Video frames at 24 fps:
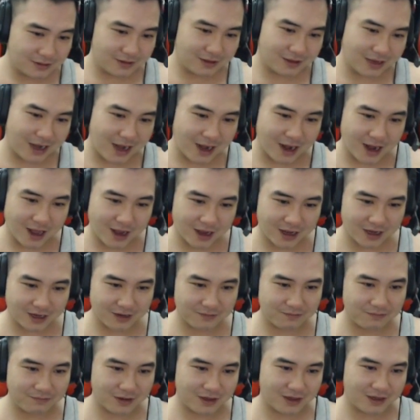Cái lời
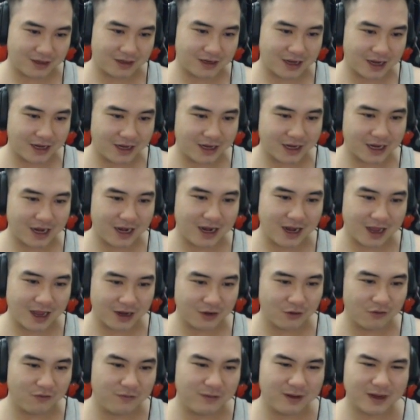cái đấy, cái lời
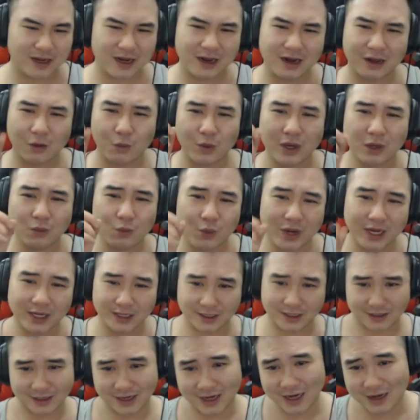đối với mình cái đấy là win-win,
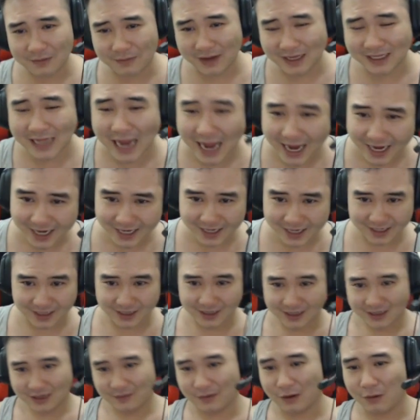cái đấy là mình thắng,
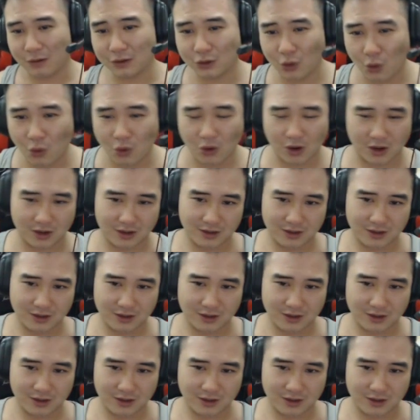mình không có thua.